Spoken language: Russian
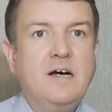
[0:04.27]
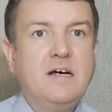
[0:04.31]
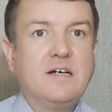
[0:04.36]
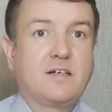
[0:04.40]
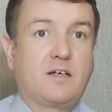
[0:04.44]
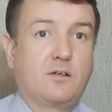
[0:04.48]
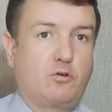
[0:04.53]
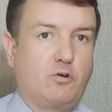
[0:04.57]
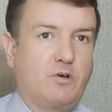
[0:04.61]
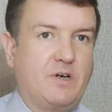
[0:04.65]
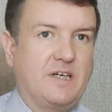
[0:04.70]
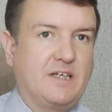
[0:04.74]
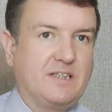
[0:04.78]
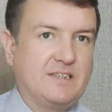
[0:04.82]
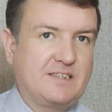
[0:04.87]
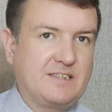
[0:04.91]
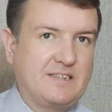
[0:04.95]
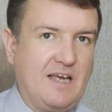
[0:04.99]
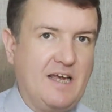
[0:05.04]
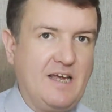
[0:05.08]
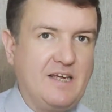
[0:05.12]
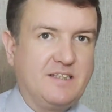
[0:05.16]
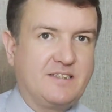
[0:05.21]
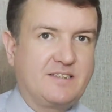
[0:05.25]
которая
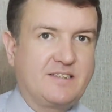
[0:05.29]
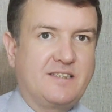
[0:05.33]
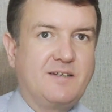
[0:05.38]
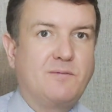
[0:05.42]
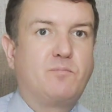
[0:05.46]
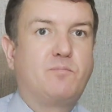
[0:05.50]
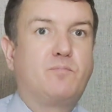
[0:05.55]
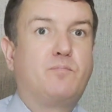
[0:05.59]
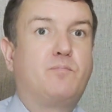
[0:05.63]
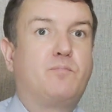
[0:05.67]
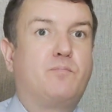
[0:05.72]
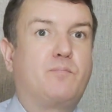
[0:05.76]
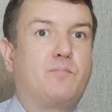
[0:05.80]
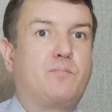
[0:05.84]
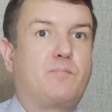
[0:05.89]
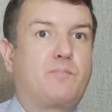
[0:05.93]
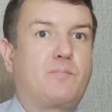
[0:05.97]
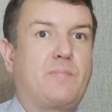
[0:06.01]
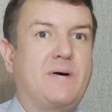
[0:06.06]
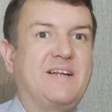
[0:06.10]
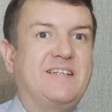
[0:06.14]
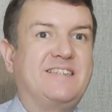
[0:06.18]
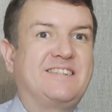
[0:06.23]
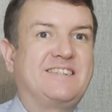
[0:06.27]
касается
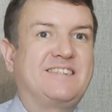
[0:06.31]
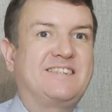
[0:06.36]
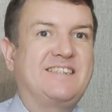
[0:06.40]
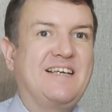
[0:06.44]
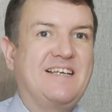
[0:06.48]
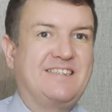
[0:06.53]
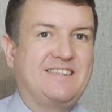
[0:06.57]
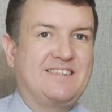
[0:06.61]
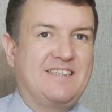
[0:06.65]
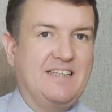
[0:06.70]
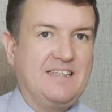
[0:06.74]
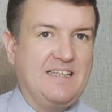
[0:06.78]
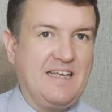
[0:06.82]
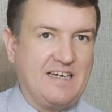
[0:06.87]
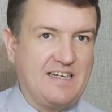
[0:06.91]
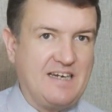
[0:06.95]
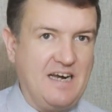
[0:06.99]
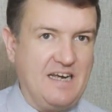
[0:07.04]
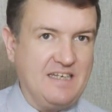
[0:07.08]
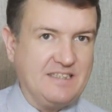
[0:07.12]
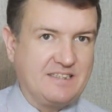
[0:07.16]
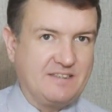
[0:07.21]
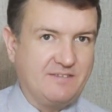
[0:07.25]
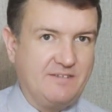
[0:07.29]
процесса
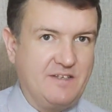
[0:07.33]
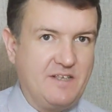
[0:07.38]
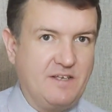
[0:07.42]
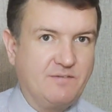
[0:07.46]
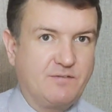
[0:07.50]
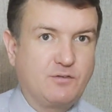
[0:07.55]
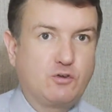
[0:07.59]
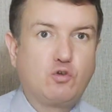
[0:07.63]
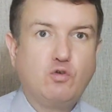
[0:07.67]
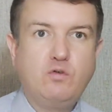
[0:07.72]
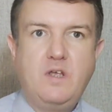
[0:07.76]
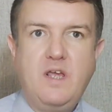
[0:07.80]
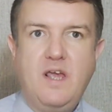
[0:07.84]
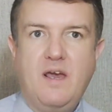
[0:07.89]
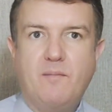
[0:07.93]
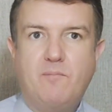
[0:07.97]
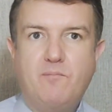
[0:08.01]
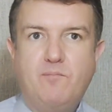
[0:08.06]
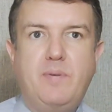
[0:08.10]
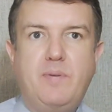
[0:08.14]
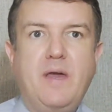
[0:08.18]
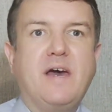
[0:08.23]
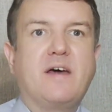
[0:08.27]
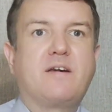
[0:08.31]
доказывания в суде
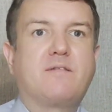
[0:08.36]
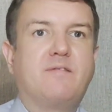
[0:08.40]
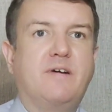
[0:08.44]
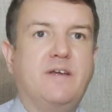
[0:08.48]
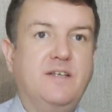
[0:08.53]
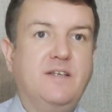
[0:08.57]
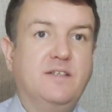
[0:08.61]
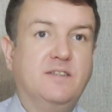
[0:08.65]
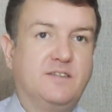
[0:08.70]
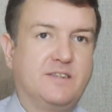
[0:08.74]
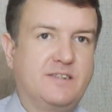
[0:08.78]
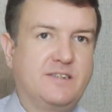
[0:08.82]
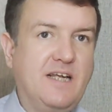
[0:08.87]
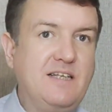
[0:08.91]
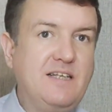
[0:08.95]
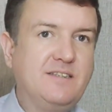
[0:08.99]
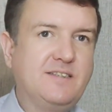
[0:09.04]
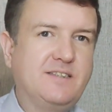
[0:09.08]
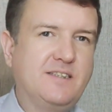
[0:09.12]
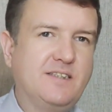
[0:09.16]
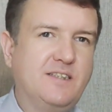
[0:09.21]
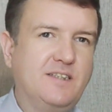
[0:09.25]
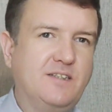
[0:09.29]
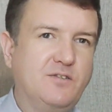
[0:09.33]
первой инстанции,